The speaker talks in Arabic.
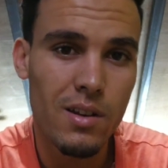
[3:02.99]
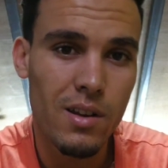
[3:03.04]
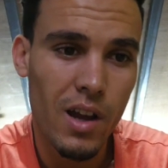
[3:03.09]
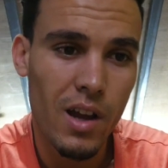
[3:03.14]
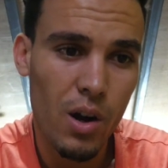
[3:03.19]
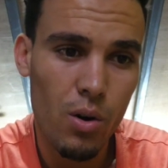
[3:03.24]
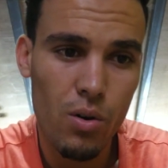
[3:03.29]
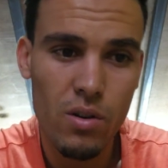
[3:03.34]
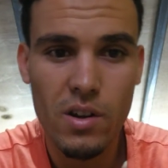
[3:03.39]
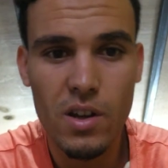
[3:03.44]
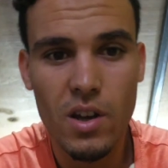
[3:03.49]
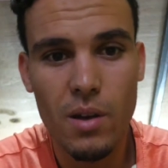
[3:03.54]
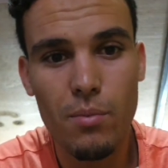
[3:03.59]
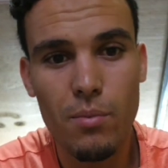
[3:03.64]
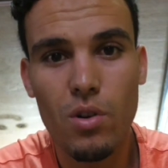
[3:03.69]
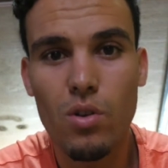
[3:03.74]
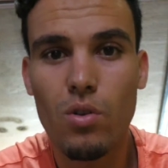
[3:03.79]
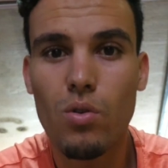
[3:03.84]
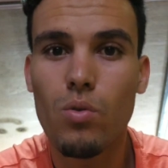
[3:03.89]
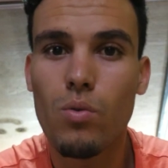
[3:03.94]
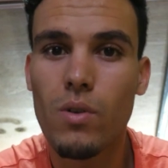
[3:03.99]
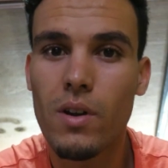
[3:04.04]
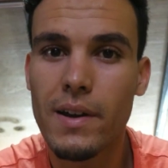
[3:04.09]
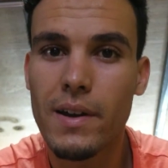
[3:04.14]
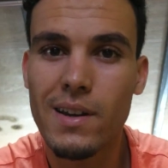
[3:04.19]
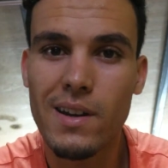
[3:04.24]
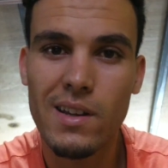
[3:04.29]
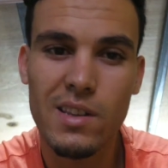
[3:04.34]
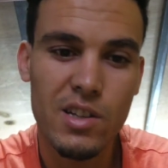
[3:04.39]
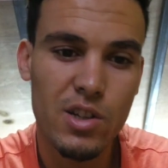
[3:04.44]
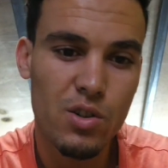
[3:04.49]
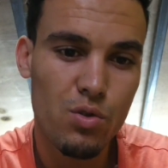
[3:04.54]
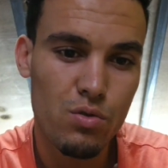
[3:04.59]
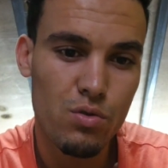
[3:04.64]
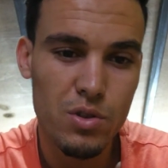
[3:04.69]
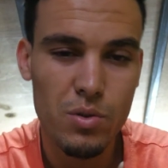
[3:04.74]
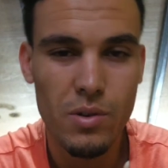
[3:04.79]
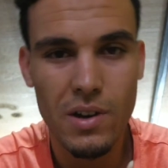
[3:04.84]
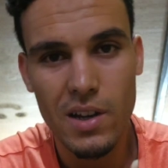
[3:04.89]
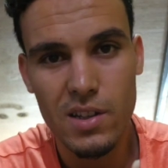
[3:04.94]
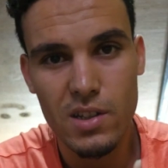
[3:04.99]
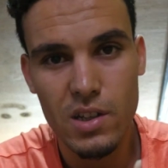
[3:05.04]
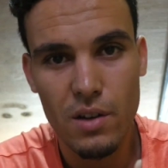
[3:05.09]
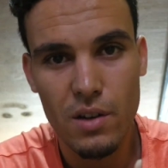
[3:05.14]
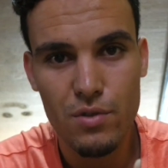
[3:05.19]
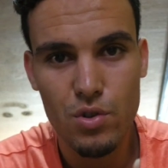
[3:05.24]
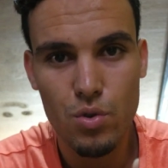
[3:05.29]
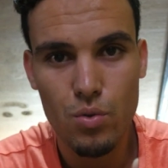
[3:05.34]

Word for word: نحاول نكملو ولكن غادي يكون شويه اختلاف